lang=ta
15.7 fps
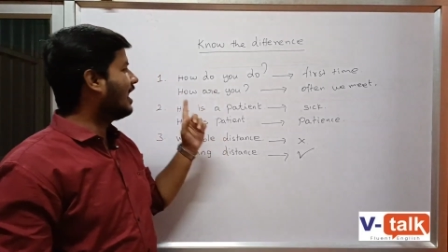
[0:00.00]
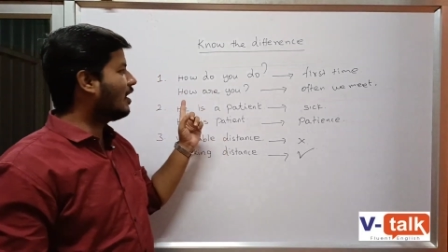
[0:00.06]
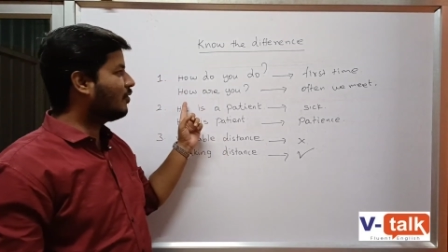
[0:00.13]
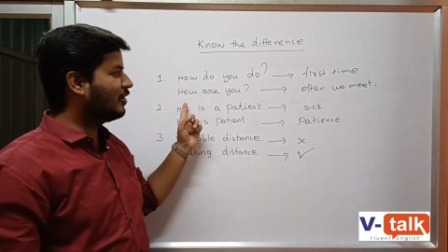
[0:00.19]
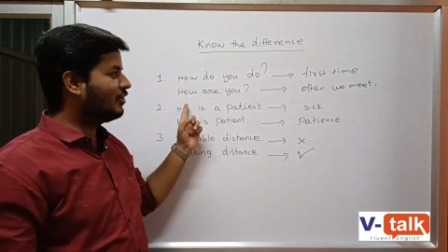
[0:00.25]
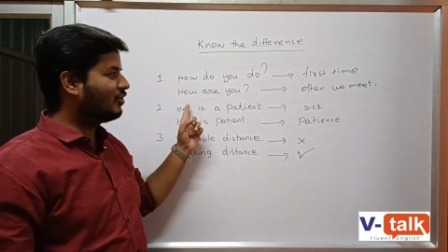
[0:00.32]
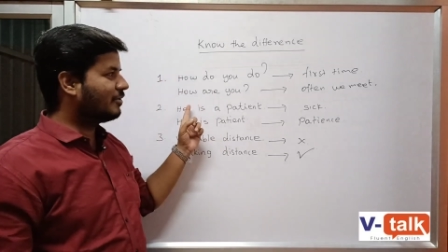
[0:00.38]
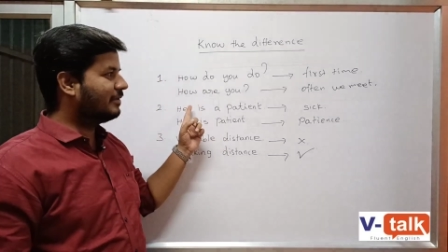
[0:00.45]

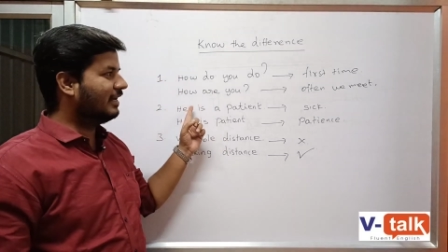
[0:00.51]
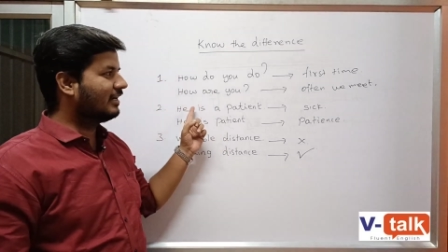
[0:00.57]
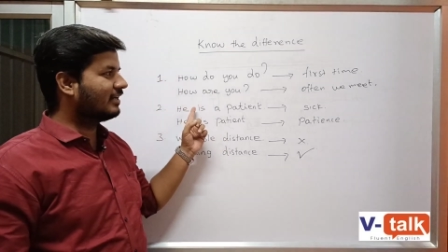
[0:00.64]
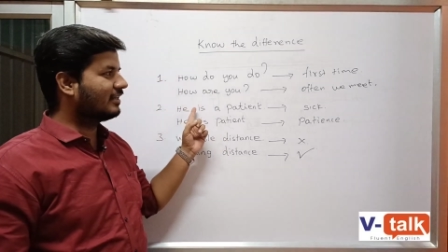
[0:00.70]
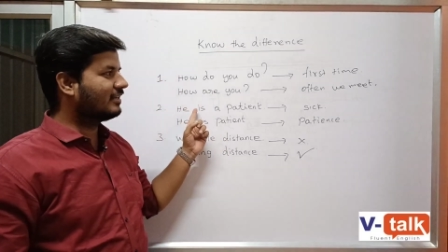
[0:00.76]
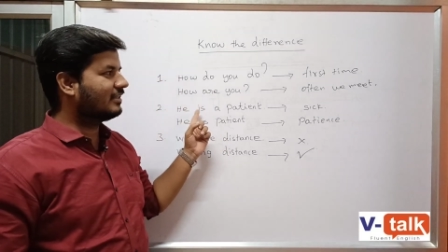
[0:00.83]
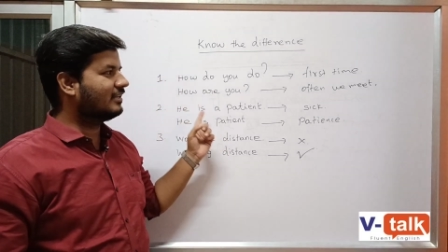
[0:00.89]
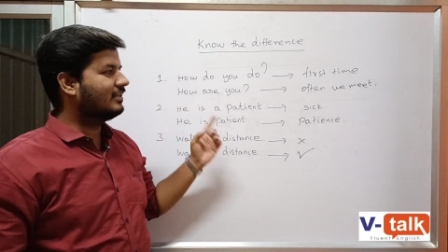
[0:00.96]
ஹவ யூ
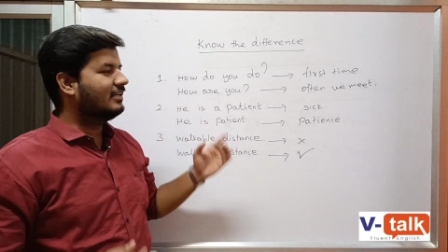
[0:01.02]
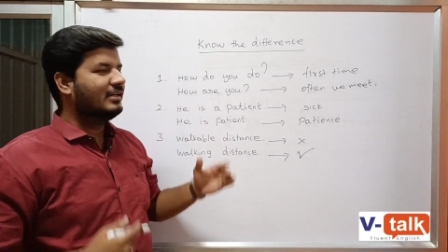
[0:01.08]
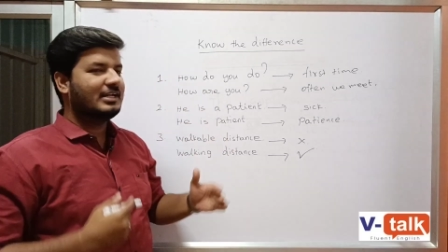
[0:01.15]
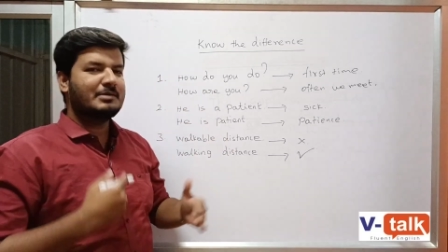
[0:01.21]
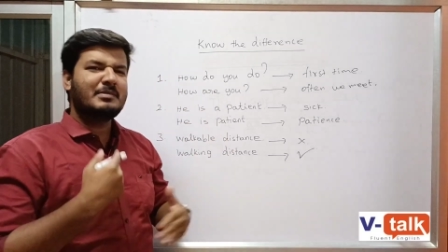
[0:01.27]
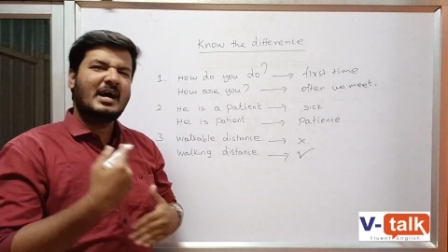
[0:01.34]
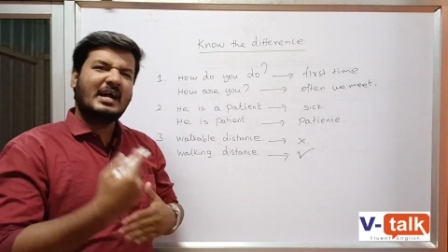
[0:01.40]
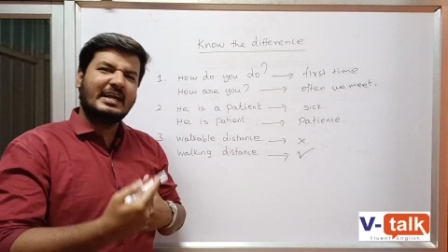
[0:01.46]
அப்படின்றது
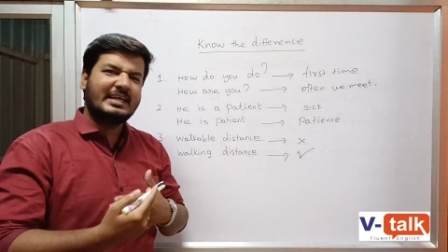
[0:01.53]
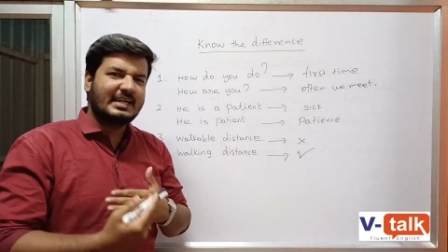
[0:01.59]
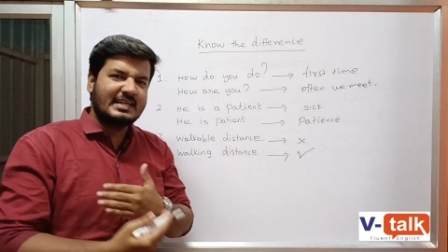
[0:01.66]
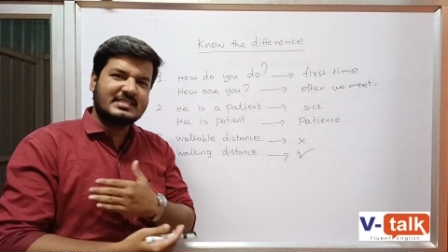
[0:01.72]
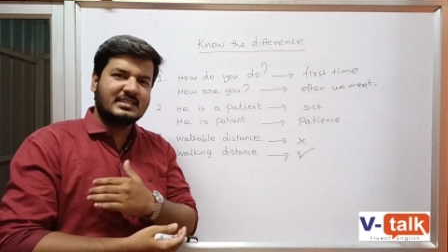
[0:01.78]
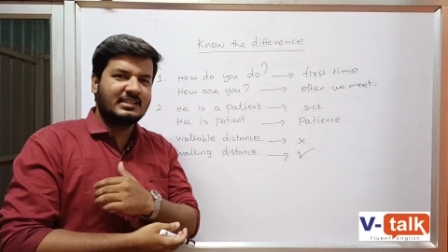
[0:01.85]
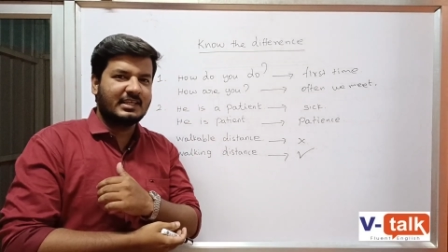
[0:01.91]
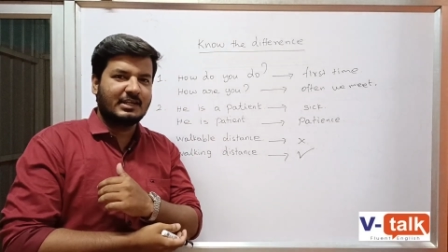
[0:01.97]
நம்ம
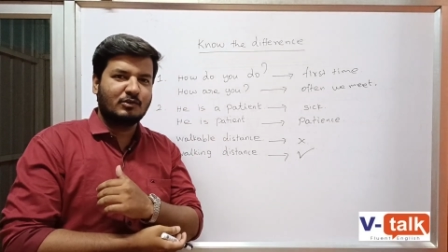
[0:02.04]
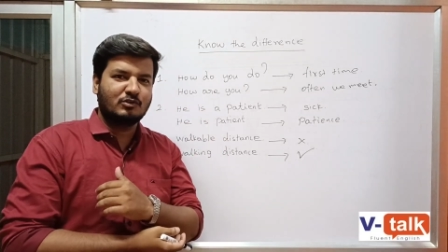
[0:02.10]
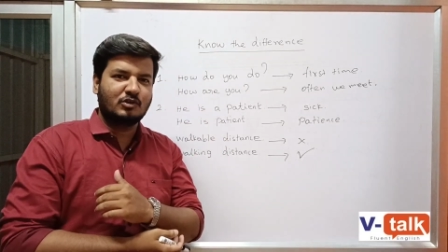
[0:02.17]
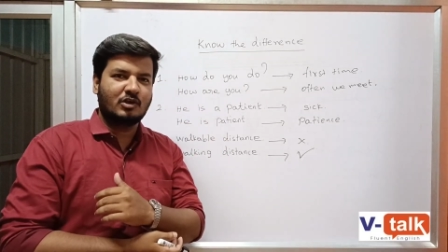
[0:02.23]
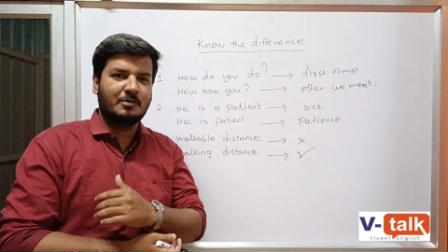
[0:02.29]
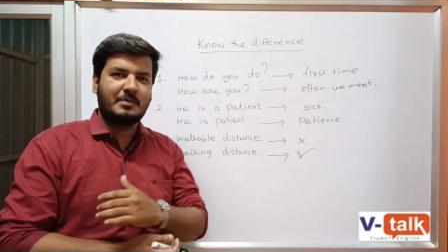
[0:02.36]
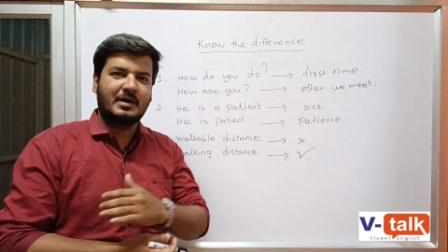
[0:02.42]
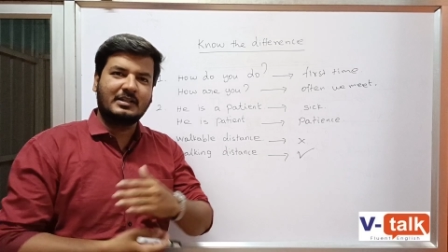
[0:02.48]
அடிக்கடி
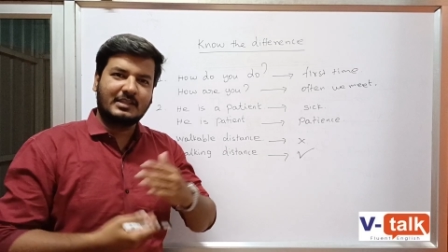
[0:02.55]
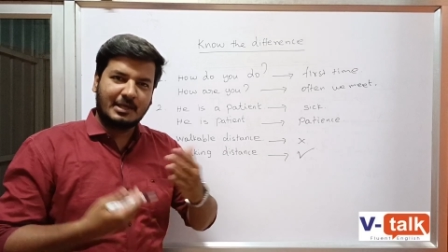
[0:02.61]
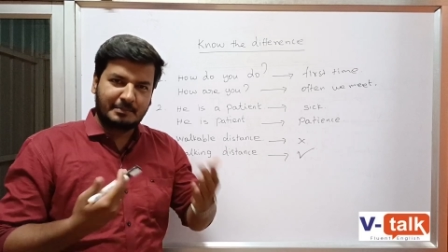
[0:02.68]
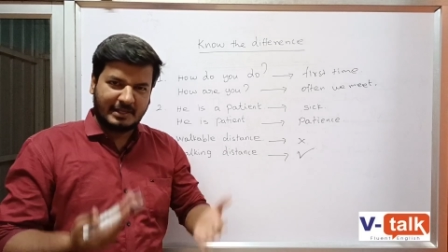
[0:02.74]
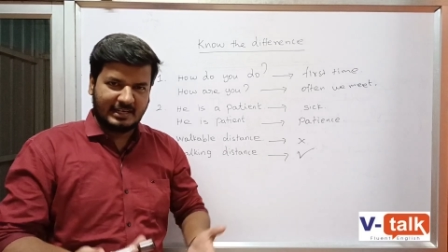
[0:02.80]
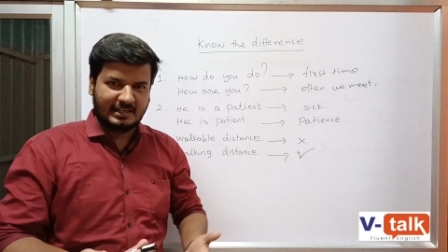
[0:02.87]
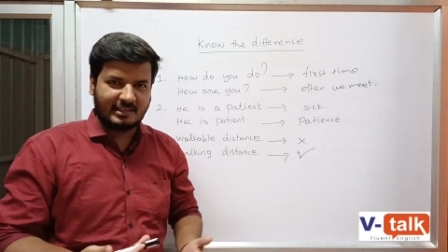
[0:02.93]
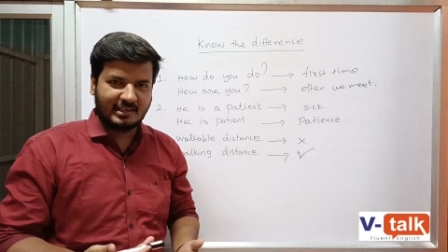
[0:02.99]
சந்திக்கிற பார்த்து
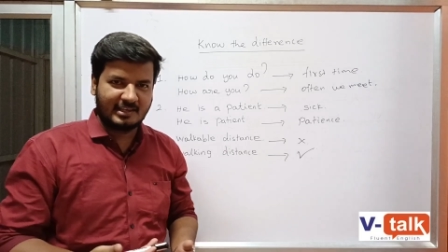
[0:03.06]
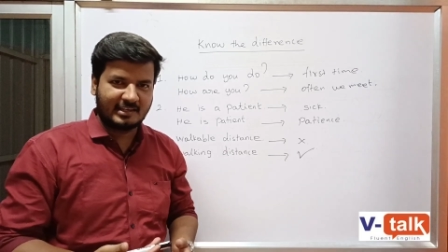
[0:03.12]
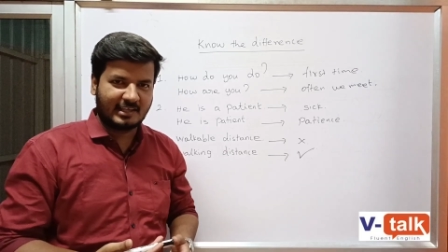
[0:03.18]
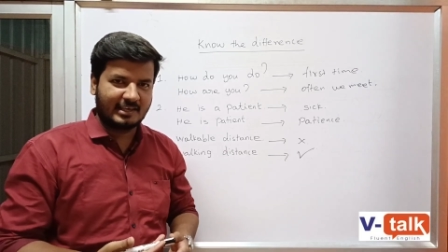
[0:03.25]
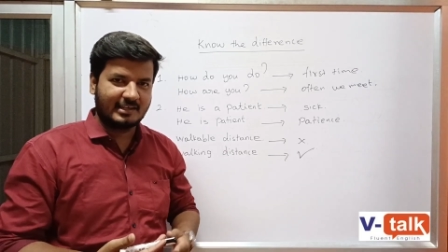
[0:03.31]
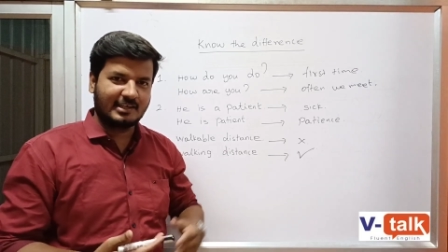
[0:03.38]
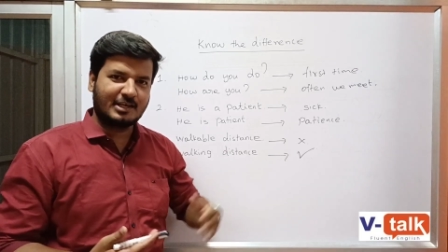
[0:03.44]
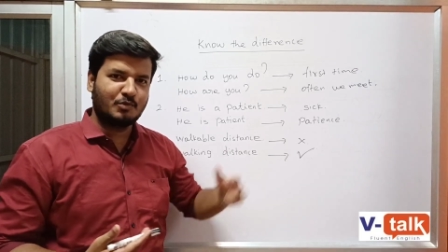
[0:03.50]
எப்படி
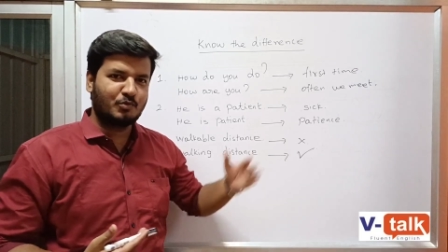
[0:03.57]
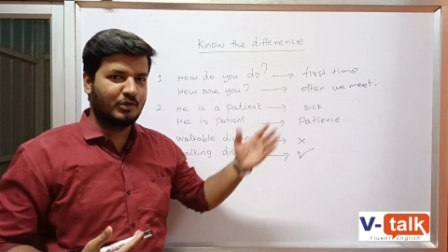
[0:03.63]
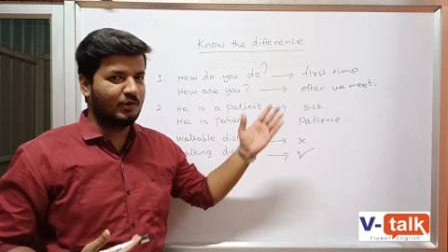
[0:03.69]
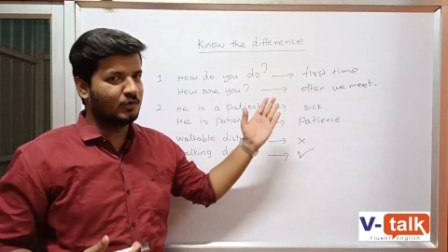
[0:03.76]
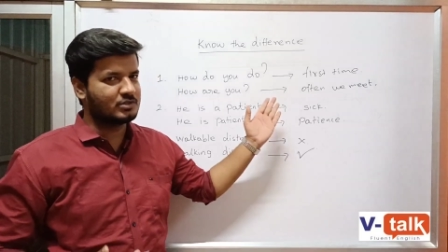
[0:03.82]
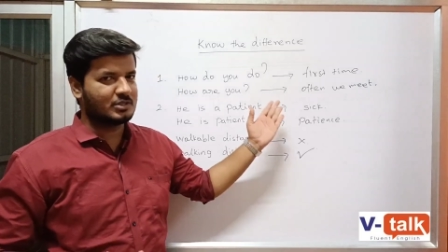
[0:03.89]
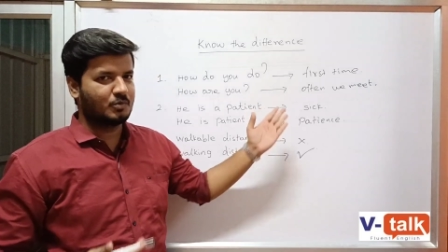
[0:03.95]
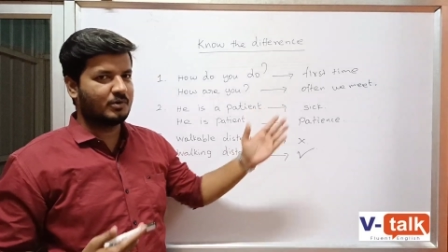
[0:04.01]
இருக்கீங்கன்னு கேட்குறதுக்கு வி
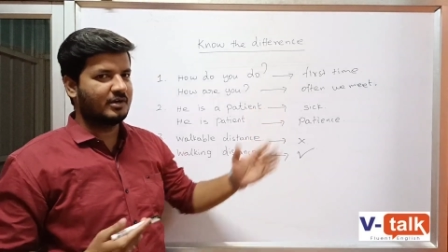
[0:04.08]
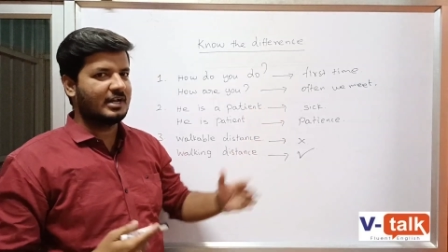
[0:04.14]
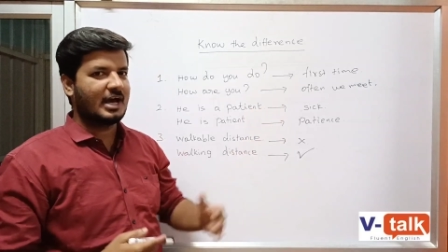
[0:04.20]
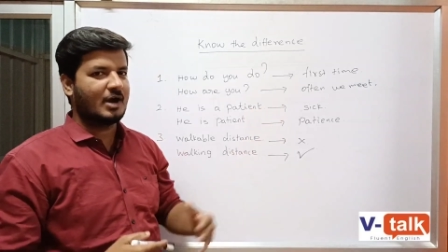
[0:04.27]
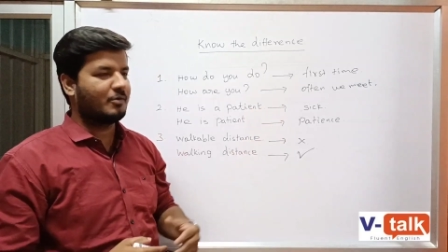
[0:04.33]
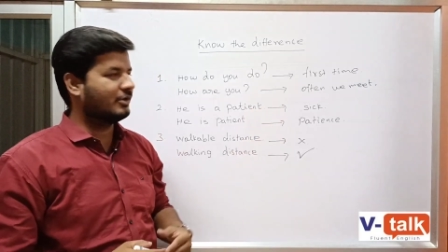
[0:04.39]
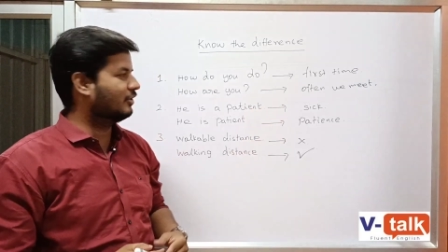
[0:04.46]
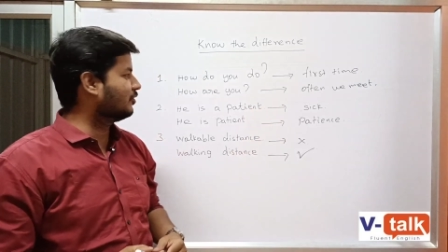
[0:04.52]
யூஸ் த வேர்ட்
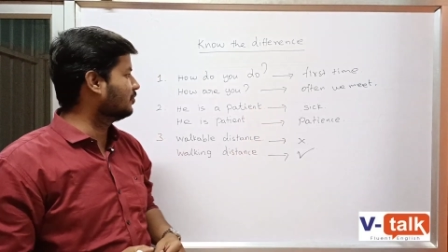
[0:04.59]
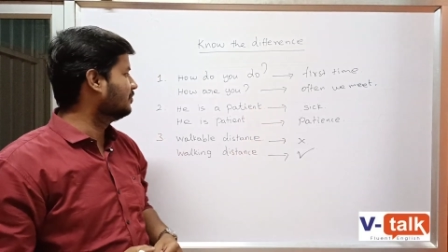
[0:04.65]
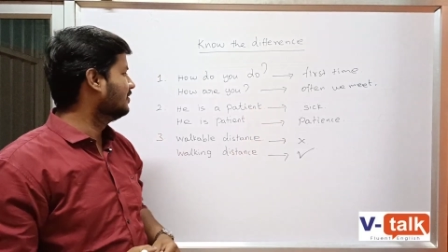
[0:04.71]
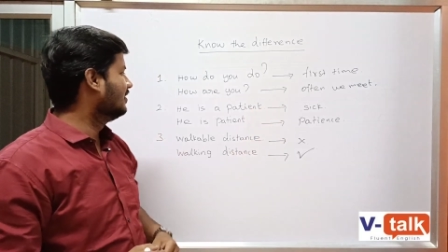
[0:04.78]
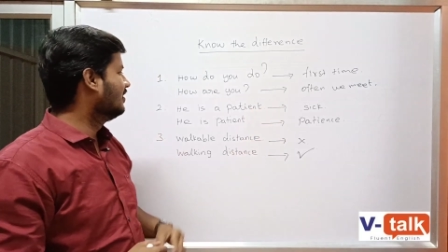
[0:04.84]
ஹவ யூ